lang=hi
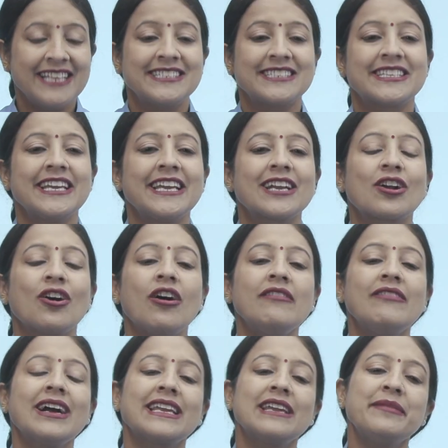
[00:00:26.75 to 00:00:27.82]
जिसे कौ
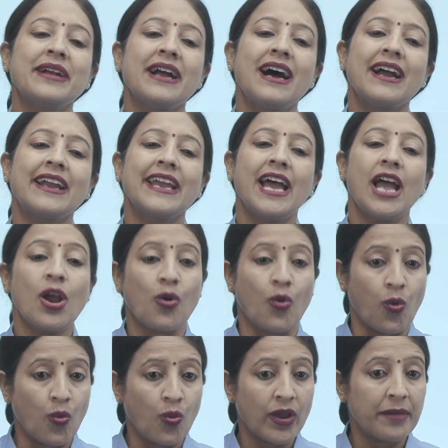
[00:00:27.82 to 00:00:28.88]
वाक्य में कहा गया है
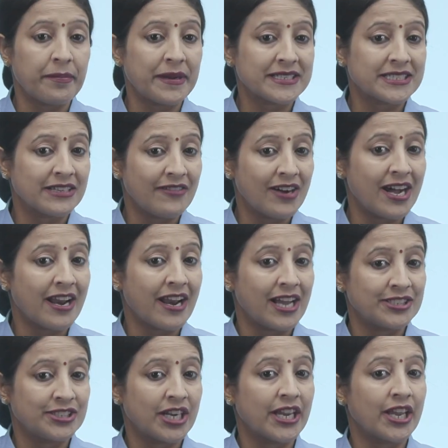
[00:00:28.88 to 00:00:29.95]
घोड़े पर सवार
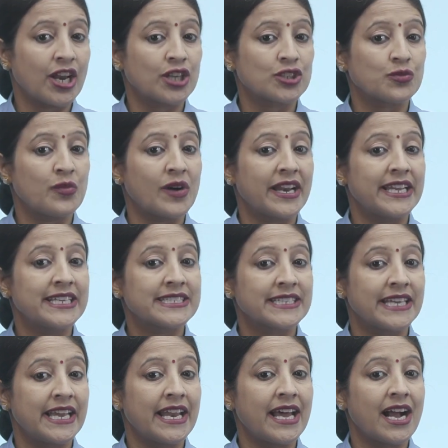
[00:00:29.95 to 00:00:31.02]
राजा के राजकुमार ने
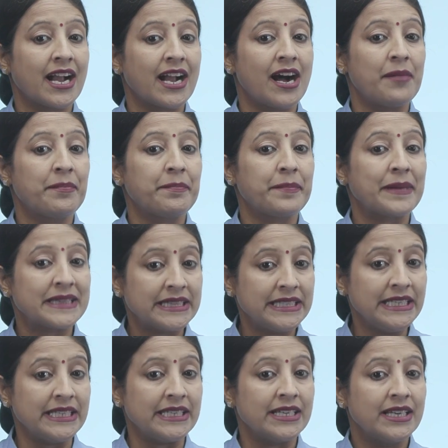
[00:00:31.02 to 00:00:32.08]
सेना का
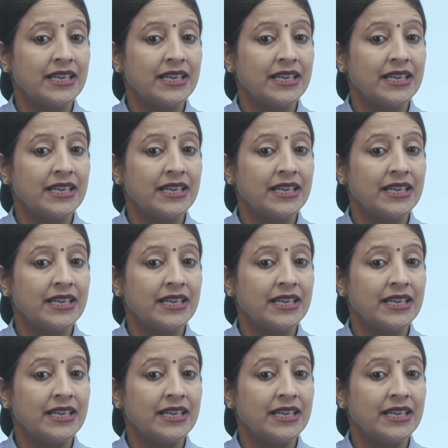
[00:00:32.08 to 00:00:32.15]
पति